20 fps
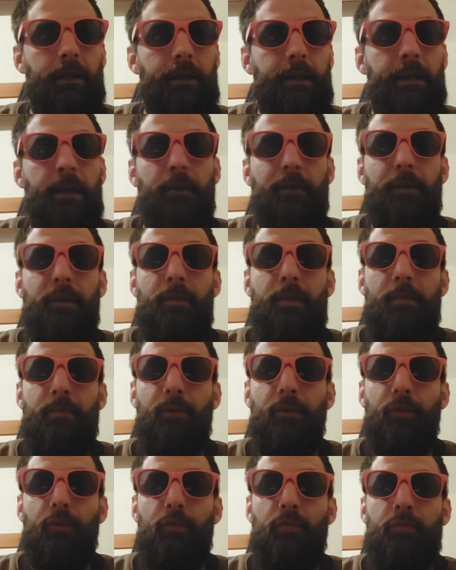Et il en va de même
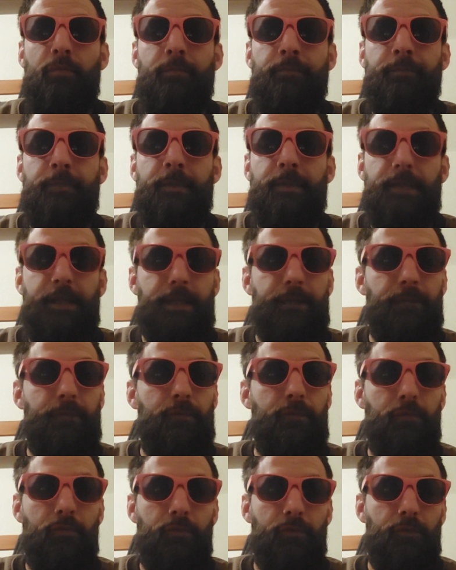pour tout. Si
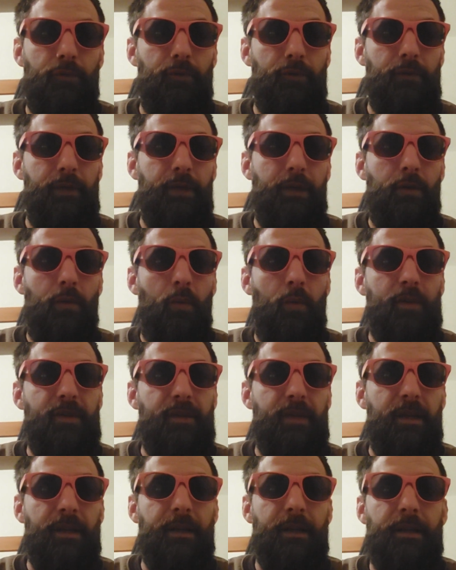vous deviez
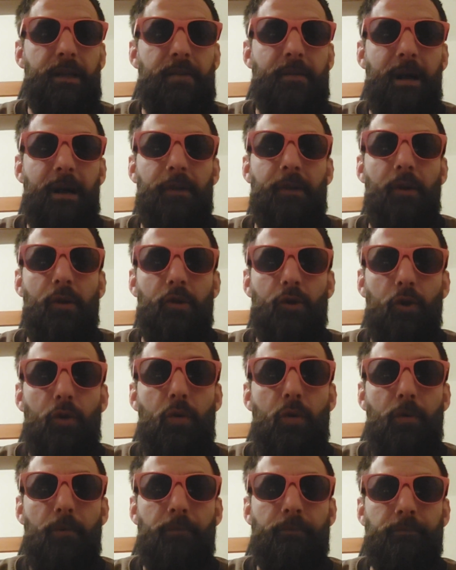croiser un animal
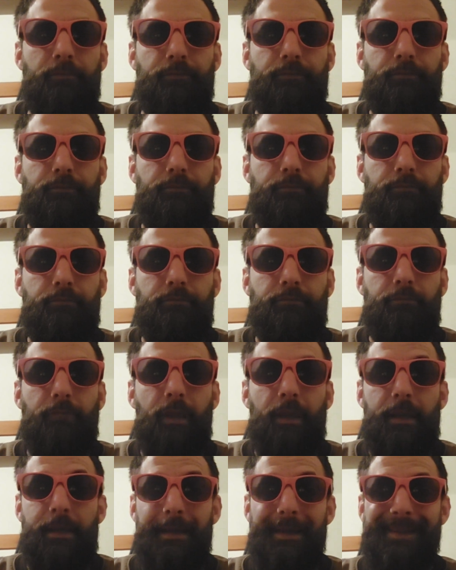dangereux,
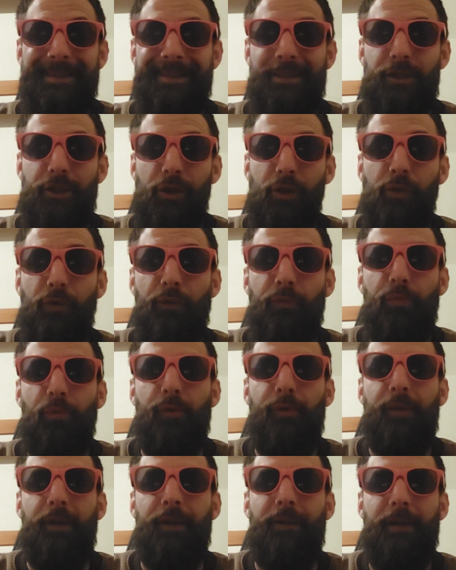il y a des chances
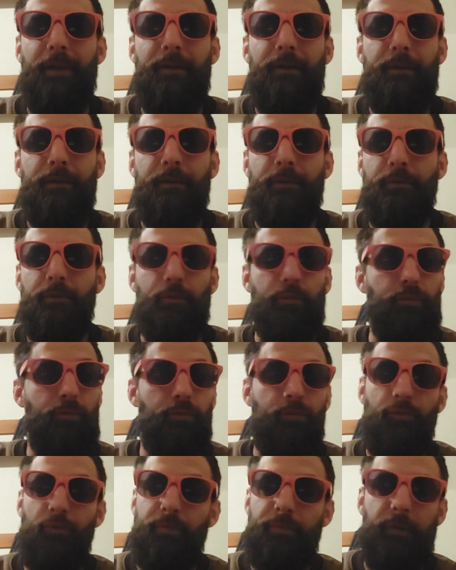pour certains
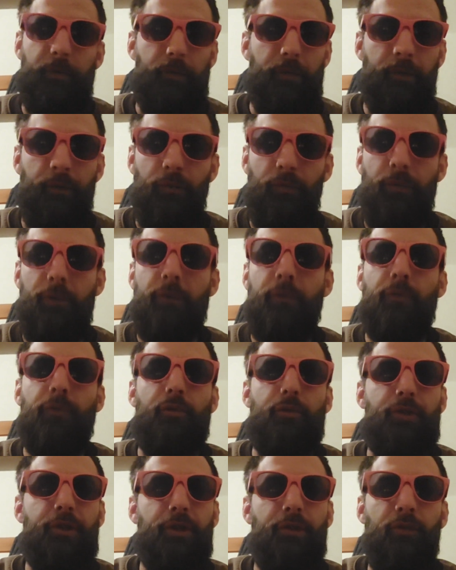de, se pisser dessus, de
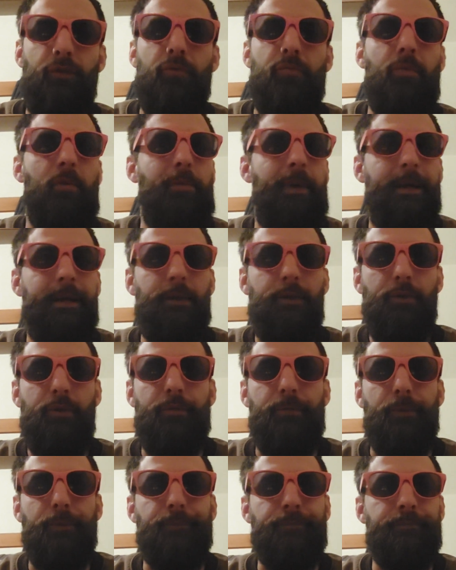se chier dessus, pour parler
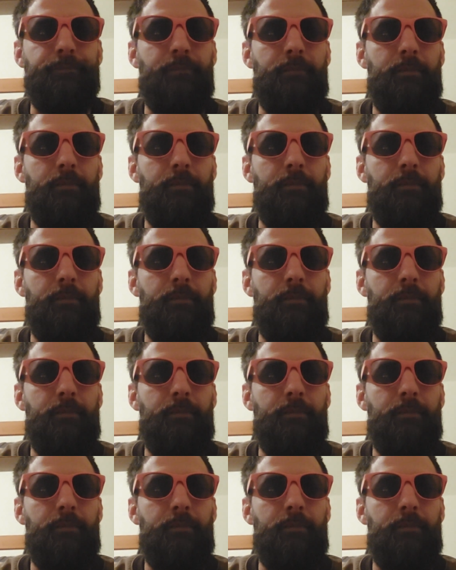crûment.